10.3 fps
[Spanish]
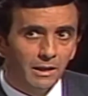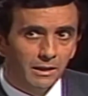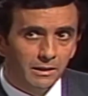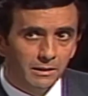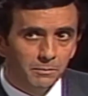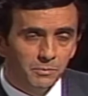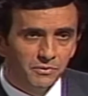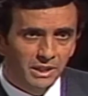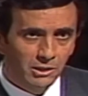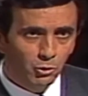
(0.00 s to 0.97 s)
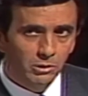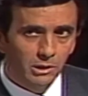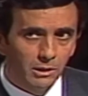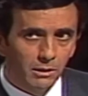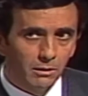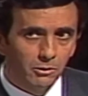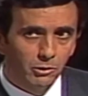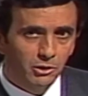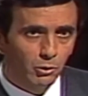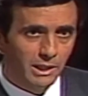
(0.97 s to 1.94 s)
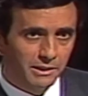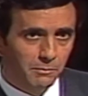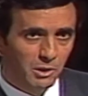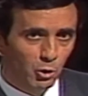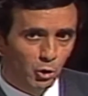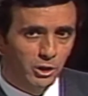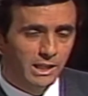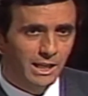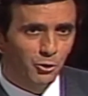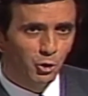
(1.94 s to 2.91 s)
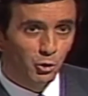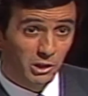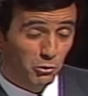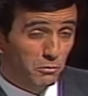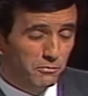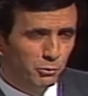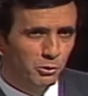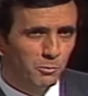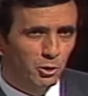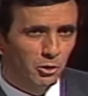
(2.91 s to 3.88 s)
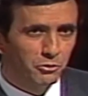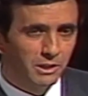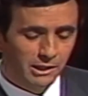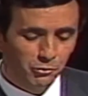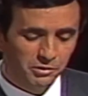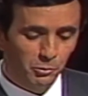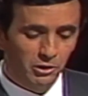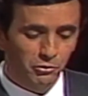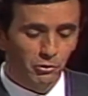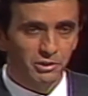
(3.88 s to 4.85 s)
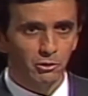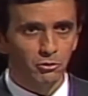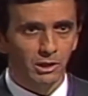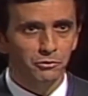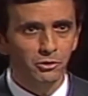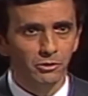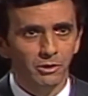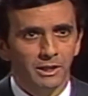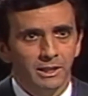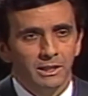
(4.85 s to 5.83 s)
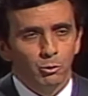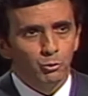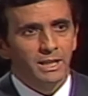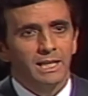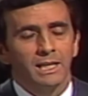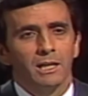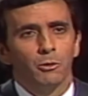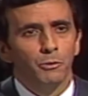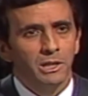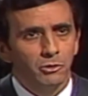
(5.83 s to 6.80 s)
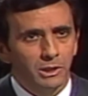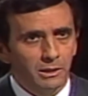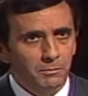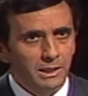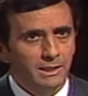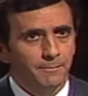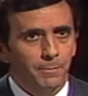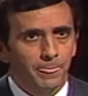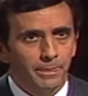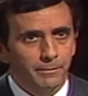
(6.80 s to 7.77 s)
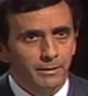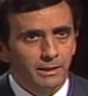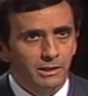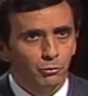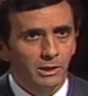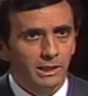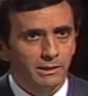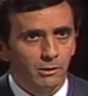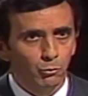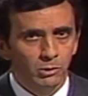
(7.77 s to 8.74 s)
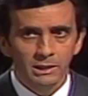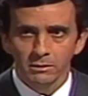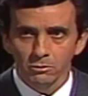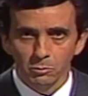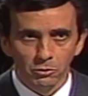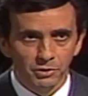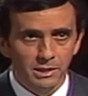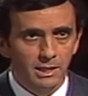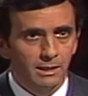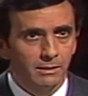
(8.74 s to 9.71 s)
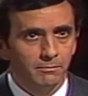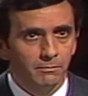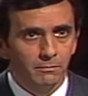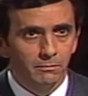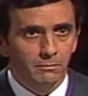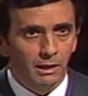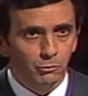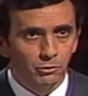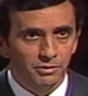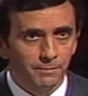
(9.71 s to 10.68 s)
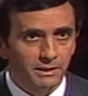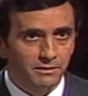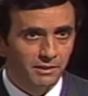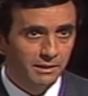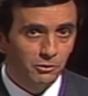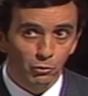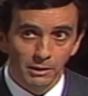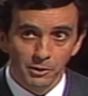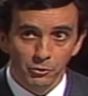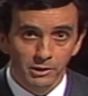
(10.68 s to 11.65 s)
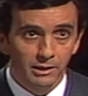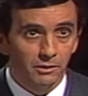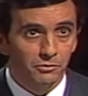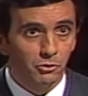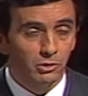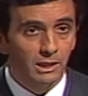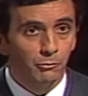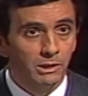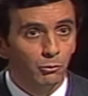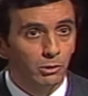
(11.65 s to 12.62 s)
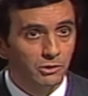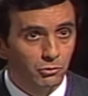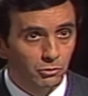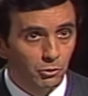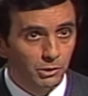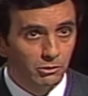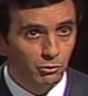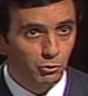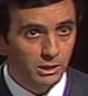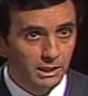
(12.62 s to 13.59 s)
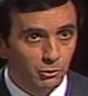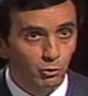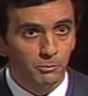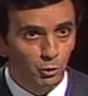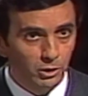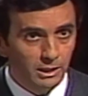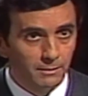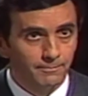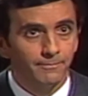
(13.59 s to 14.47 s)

Eh, siguiendo con, con, esto de la terminología que yo creo que confunde un poco a los chilenos y por eso lo saco a colación, ¿usted cree que el gobierno que termina es una dictadura, como lo señalan algunos simpatizantes o la mayoría del señor Elwin, o es un gobierno autoritario y por qué?